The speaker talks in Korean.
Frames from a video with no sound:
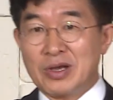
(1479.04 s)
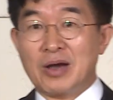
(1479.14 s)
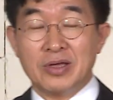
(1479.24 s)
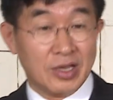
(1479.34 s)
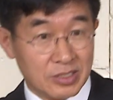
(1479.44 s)

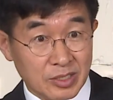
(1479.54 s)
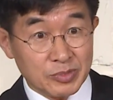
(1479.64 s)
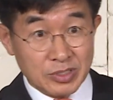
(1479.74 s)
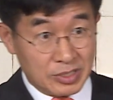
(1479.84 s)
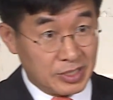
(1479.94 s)
강. 여러분
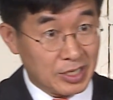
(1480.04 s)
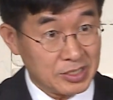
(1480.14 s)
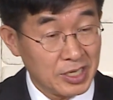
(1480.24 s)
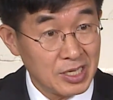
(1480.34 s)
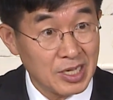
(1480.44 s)
제가
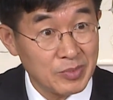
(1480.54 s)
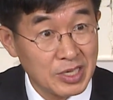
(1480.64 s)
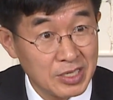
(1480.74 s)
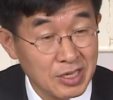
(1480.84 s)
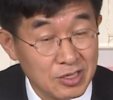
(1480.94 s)
책임감 있게
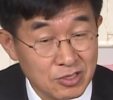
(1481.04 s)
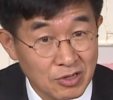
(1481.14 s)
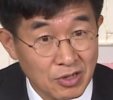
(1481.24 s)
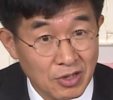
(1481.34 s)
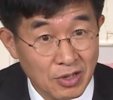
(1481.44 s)
생겼죠.
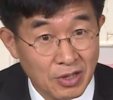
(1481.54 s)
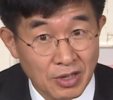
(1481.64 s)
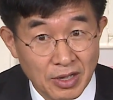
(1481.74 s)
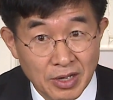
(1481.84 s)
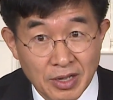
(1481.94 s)

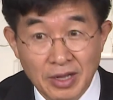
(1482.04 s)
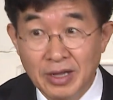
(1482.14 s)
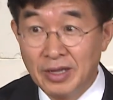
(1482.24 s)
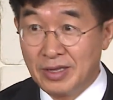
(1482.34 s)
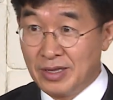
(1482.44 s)
네.
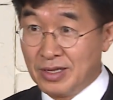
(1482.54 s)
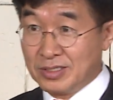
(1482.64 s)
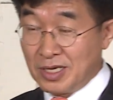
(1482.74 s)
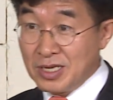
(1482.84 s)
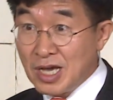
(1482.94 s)

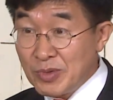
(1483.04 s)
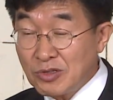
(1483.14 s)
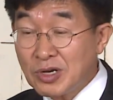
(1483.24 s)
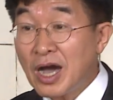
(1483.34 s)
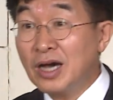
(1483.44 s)
책임감이
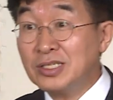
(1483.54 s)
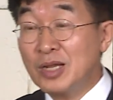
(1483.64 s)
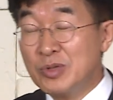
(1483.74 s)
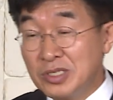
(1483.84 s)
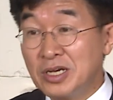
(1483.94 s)
아주 강한
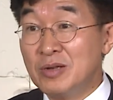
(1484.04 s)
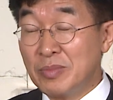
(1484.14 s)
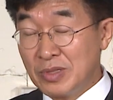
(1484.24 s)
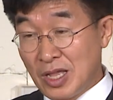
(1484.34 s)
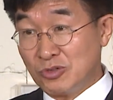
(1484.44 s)
사람이 책을
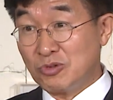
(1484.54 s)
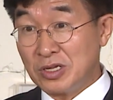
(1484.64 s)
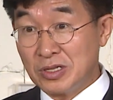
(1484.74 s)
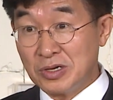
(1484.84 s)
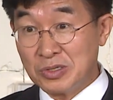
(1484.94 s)
낼 수가
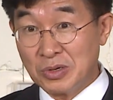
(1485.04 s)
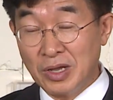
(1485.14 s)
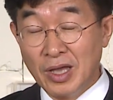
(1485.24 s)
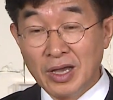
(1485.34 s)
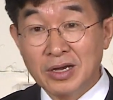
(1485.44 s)
있는 거죠.
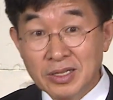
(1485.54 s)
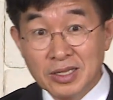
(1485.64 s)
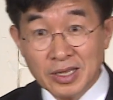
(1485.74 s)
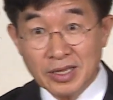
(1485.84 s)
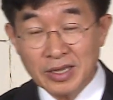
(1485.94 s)

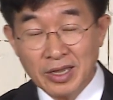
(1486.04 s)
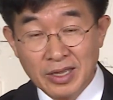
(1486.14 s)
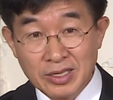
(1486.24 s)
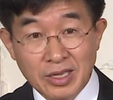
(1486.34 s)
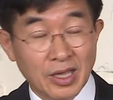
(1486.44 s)
그런데
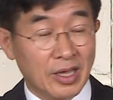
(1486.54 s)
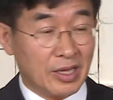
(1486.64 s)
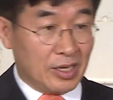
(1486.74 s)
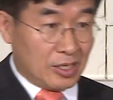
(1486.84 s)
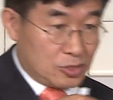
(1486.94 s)
예,
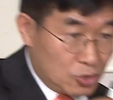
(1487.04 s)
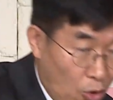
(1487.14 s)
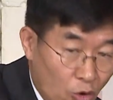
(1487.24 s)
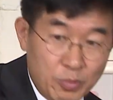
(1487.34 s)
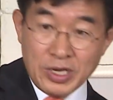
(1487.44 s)

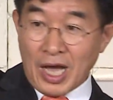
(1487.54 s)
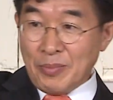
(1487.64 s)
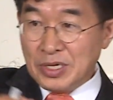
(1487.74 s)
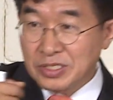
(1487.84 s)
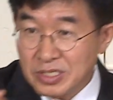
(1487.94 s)

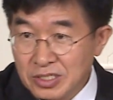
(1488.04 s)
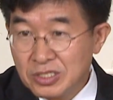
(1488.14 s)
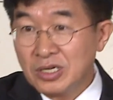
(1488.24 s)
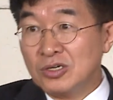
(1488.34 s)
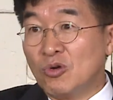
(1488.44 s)
소비하며 쓰는
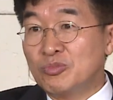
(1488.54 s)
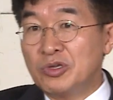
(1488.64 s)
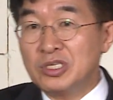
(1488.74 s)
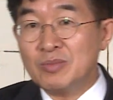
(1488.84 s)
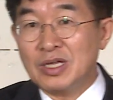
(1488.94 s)
즐거움도
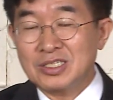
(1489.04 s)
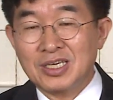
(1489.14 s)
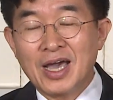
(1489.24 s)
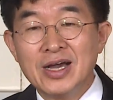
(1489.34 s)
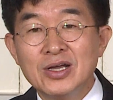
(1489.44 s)
있지만
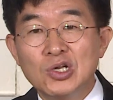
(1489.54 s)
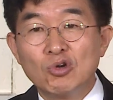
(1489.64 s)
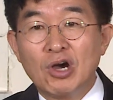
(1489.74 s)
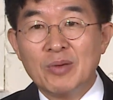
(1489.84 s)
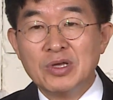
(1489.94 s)

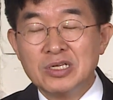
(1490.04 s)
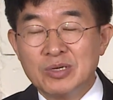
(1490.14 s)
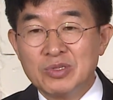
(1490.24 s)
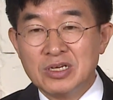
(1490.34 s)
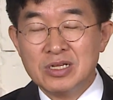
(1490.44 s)
창조하며
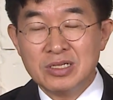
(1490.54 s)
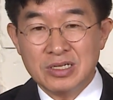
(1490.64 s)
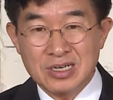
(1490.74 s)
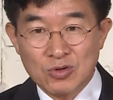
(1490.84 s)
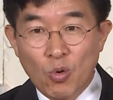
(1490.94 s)
이런 즐,
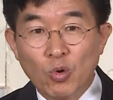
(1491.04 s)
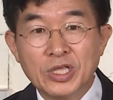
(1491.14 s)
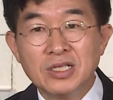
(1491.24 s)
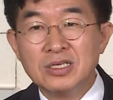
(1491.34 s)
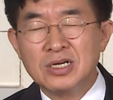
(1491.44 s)
그
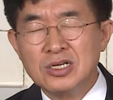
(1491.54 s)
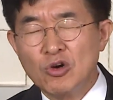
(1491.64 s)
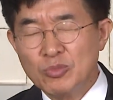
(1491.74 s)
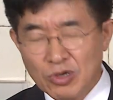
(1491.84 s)
고된 즐거움도